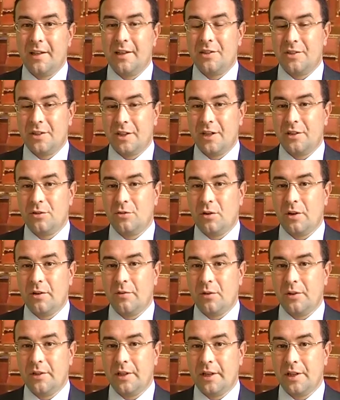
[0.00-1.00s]
Senatori
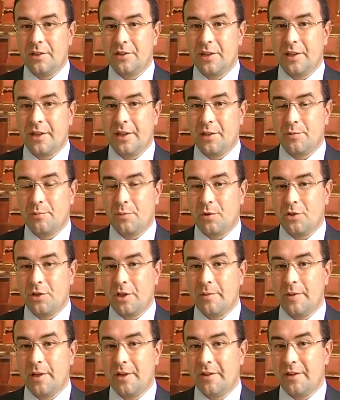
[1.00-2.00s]
vuol dire essere
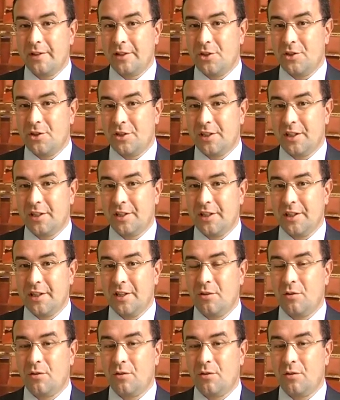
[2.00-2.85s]
responsabili davanti ai cittadini.